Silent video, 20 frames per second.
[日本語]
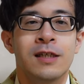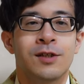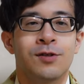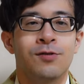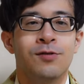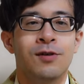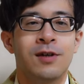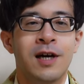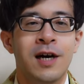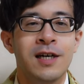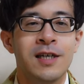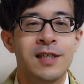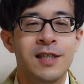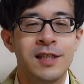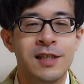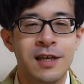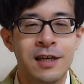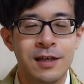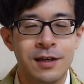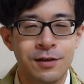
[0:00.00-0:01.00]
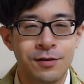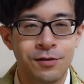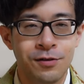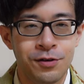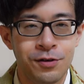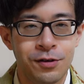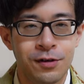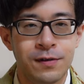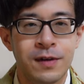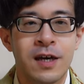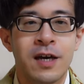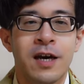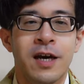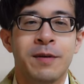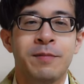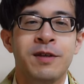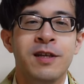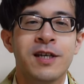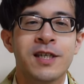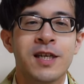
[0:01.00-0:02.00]
紹介していくという
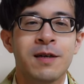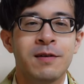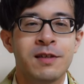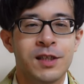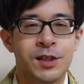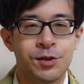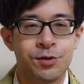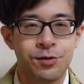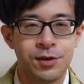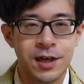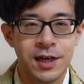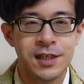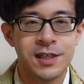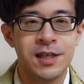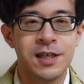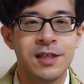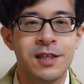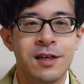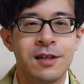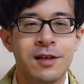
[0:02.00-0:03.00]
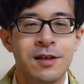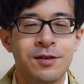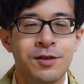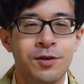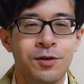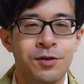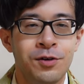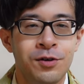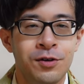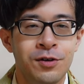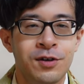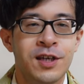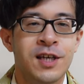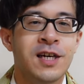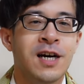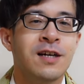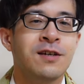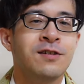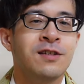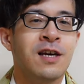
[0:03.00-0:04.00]
皆様に紹介していただくという
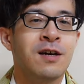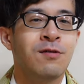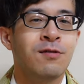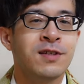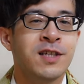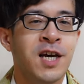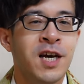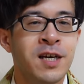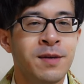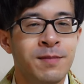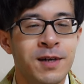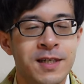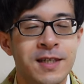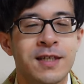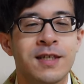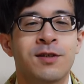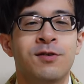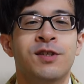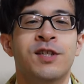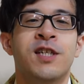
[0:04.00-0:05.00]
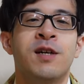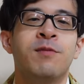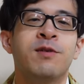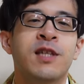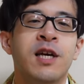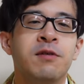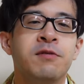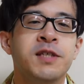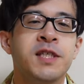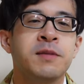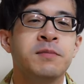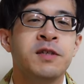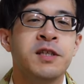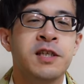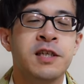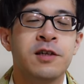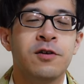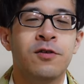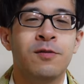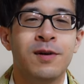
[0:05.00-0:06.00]
企画でございますそちらも楽しみ
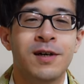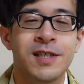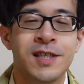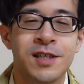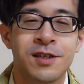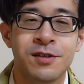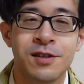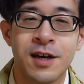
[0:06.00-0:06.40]
にお待ちく